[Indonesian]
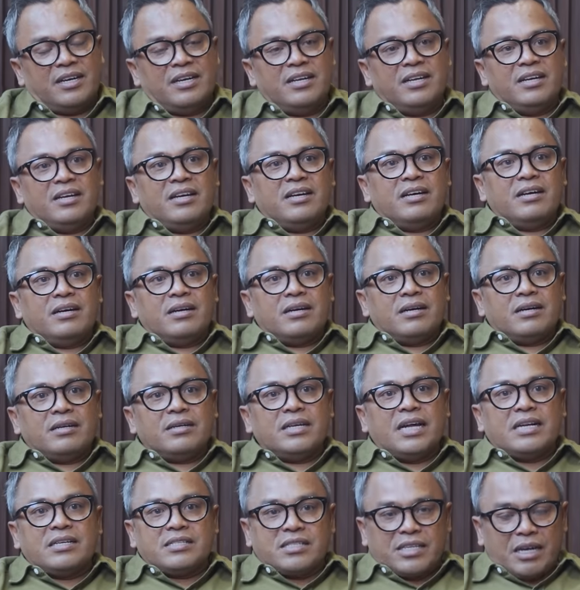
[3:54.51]
Yeah, okay
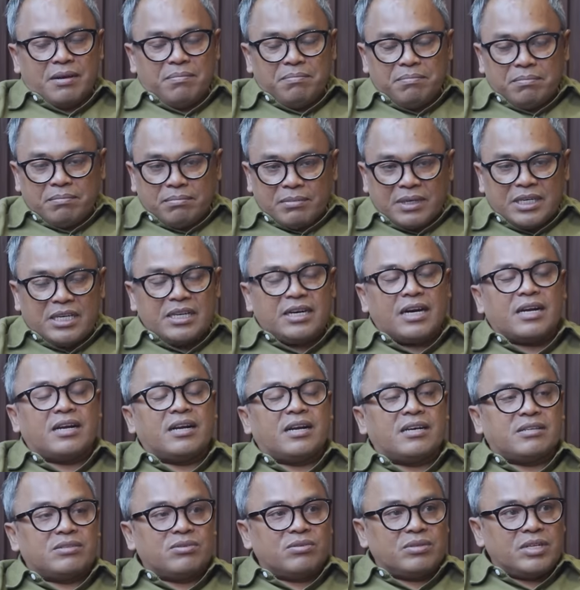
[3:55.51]
dan saya mendengar
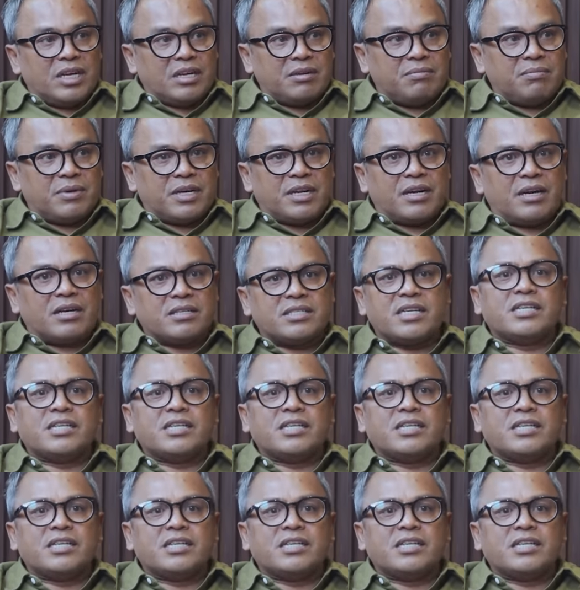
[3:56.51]
langsung dari mereka.